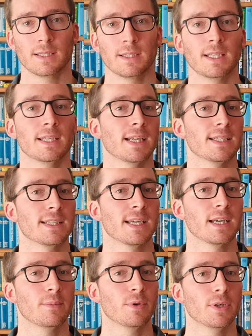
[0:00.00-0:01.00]
Denn als
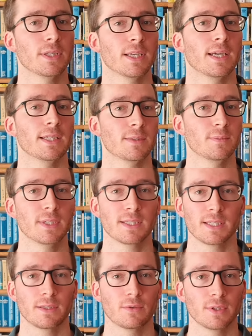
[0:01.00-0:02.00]
Therapeut reicht es mir jetzt
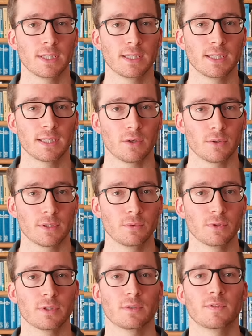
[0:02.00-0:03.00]
natürlich nicht aus,
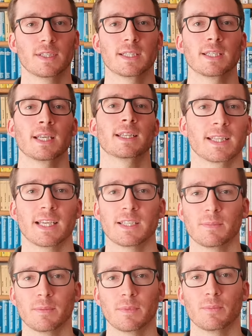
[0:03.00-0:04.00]
nur zu wissen,
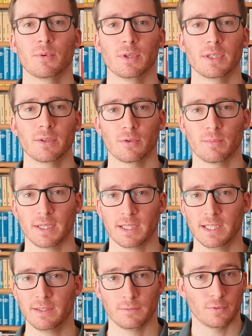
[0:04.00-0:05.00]
dass man mit
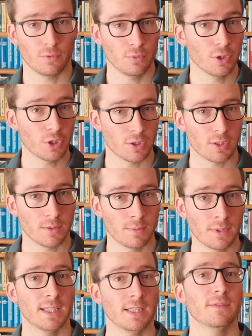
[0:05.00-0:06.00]
Polyneuropathie früher
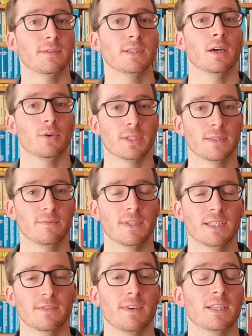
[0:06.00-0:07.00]
stirbt. Ich will außerdem
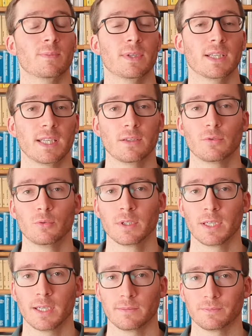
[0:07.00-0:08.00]
wissen, was man dagegen tun
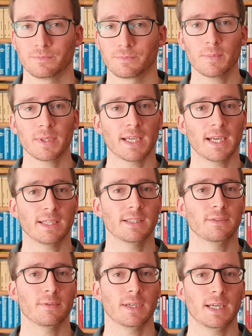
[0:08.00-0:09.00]
kann. Und ich betrachte
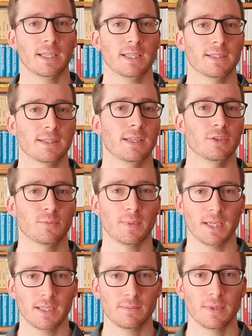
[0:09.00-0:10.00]
die Frage jetzt
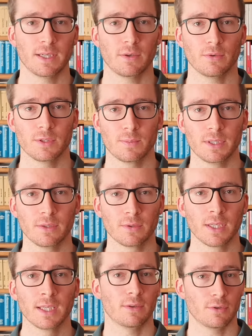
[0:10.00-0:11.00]
entsprechend meiner
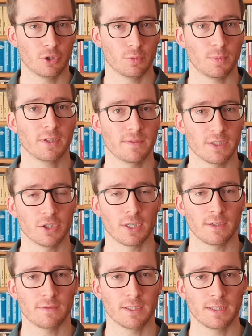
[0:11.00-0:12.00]
Ausbildung aus
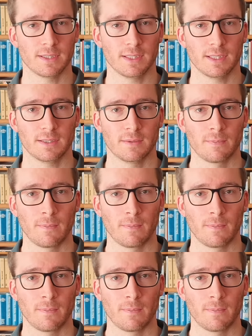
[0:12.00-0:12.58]
sportwissenschaftlicher Sicht.